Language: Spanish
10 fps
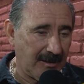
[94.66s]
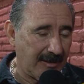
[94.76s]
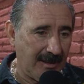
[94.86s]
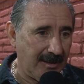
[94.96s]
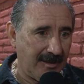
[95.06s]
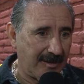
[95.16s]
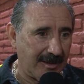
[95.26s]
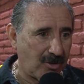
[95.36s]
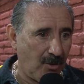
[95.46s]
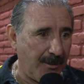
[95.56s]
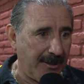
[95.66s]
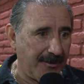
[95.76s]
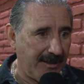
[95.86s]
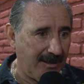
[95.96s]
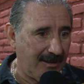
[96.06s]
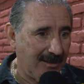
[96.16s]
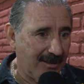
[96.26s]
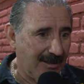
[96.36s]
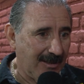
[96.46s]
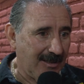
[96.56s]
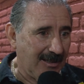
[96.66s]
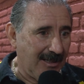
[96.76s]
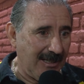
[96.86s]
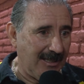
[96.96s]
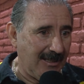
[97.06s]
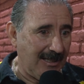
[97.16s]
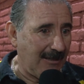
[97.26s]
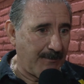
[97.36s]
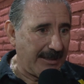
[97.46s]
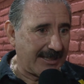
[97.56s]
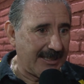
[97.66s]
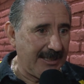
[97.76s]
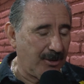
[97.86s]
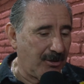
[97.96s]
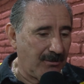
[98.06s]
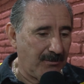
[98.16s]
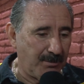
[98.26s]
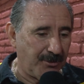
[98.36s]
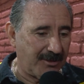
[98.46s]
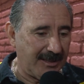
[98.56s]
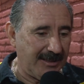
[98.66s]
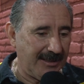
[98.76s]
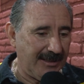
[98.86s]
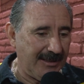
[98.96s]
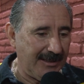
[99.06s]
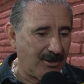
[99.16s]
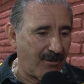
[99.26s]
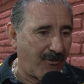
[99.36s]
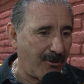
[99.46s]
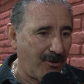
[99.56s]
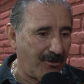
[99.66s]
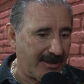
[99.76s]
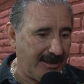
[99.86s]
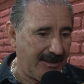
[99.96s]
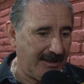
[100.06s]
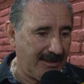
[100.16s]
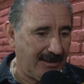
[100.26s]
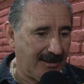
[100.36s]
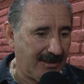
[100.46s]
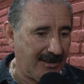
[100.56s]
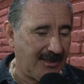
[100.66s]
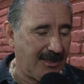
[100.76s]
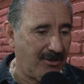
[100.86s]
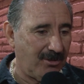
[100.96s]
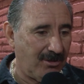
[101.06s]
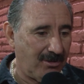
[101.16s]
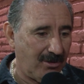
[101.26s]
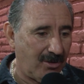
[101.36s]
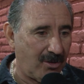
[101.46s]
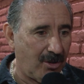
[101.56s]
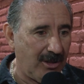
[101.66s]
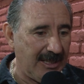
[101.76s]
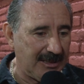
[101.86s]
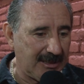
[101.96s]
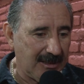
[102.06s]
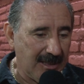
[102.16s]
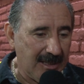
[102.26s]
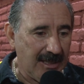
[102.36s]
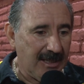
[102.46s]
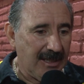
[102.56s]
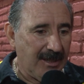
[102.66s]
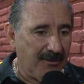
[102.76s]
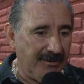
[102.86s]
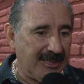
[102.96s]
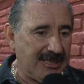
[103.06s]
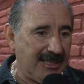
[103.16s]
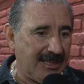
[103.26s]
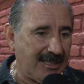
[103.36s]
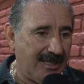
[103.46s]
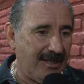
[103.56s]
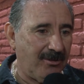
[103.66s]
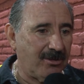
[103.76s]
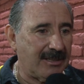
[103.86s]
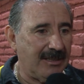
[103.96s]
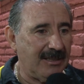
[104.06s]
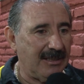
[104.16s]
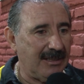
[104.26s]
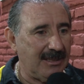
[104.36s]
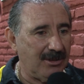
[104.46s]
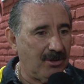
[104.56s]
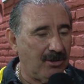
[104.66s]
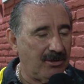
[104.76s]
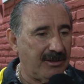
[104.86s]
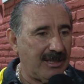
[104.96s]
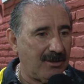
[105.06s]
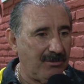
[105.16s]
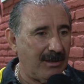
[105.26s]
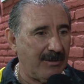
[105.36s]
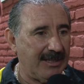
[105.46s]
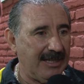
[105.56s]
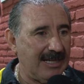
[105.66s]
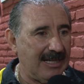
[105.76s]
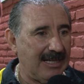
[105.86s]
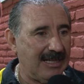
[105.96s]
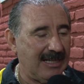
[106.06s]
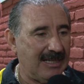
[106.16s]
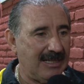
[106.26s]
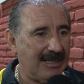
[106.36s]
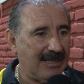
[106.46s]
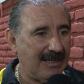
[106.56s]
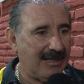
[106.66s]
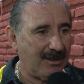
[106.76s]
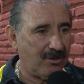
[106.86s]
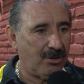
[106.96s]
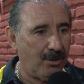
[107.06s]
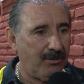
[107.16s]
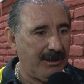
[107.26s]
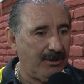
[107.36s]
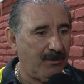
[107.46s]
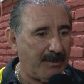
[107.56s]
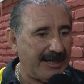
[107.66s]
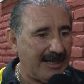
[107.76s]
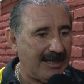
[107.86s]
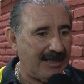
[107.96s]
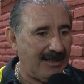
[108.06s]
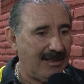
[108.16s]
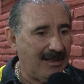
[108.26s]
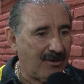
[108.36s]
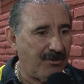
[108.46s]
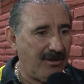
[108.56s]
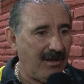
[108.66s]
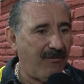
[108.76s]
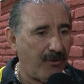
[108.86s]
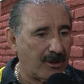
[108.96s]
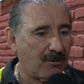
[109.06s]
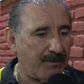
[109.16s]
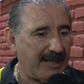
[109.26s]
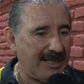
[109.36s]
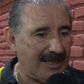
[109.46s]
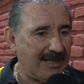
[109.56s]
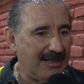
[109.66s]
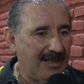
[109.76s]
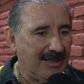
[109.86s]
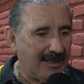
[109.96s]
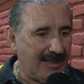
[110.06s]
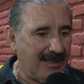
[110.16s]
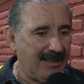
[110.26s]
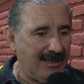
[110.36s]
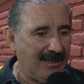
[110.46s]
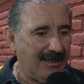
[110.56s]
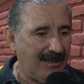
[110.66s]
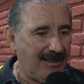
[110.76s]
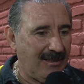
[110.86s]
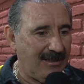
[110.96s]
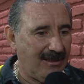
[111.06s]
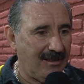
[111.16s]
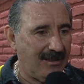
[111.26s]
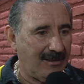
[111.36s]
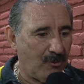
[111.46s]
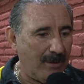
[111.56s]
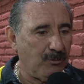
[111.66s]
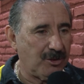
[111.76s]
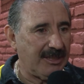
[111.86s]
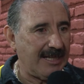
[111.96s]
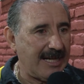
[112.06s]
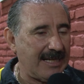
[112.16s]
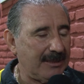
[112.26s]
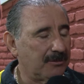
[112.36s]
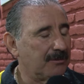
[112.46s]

eh, resolvieron el, partido porque ellos fueron los que hicieron los, goles. Es decir, quiero que ellos de alguna manera han contribuido para, con el esfuerzo para que el Guamuchi ganara,